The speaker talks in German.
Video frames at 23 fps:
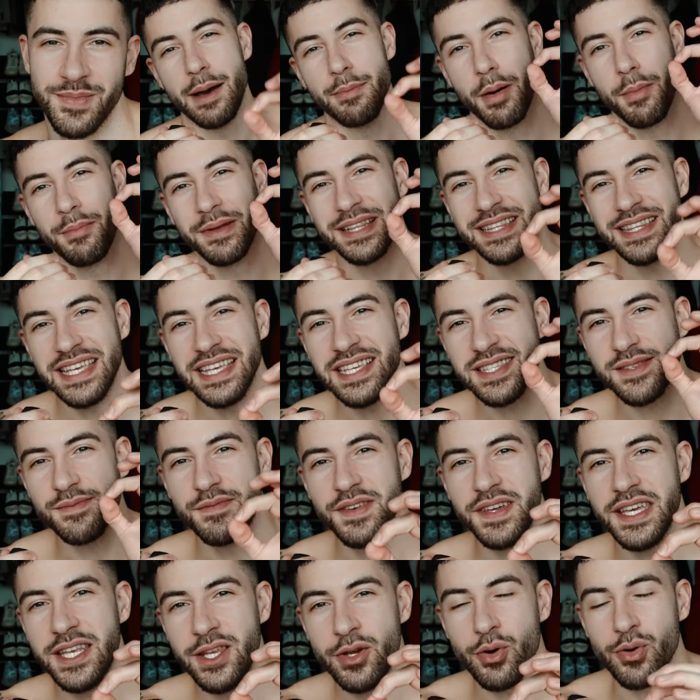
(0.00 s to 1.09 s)
Aber mit diesem
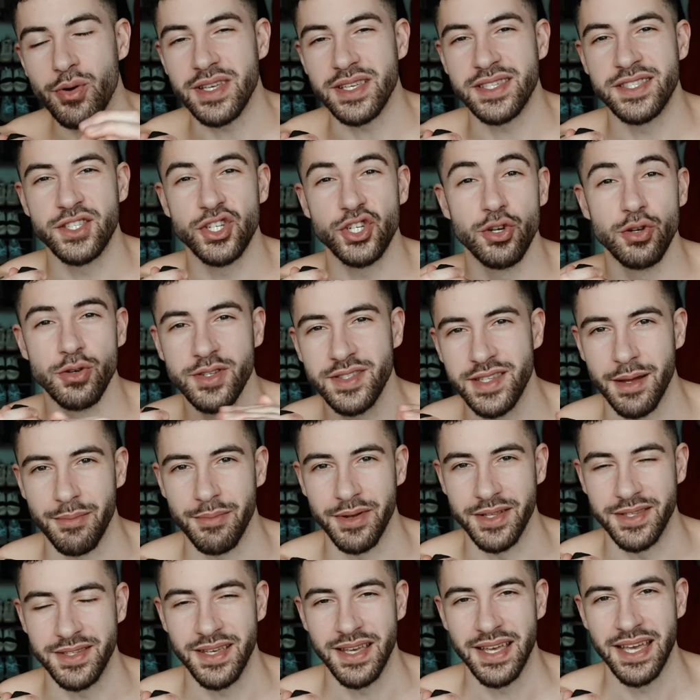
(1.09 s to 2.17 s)
Video ist Schluss damit.